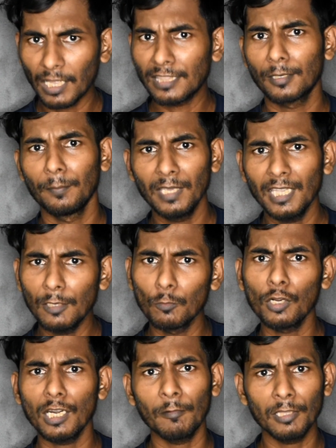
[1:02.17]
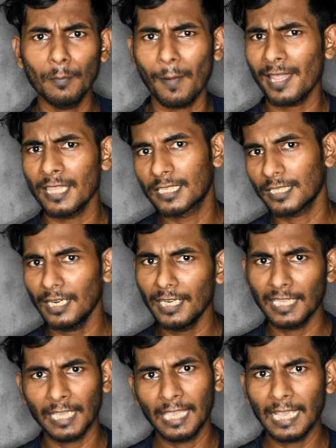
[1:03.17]
அதுக்கு மீறி உங்களை வந்து பாதிச்சுதுன்னா
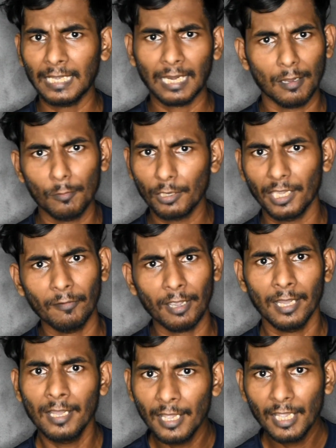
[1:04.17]
நீங்கள் கேட்கலாம் ஓகேவா